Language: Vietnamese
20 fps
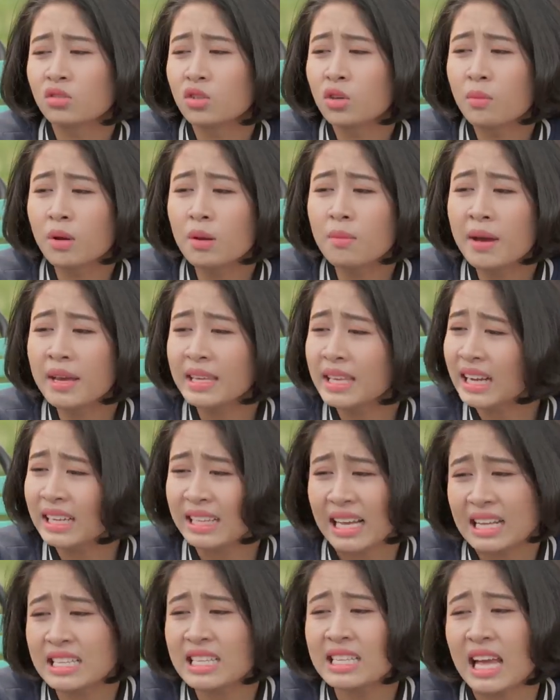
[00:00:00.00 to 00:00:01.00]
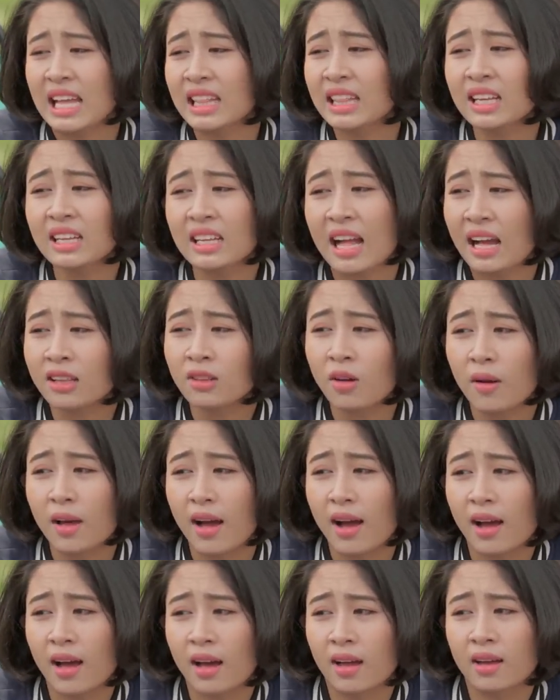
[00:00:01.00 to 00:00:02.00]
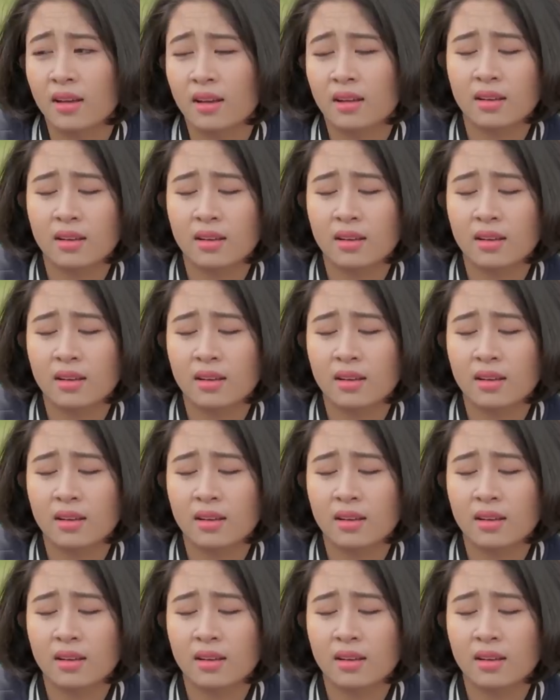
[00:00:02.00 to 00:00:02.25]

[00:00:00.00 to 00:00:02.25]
Trường Mimi chắc chắn sẽ giành chiến thắng thôi à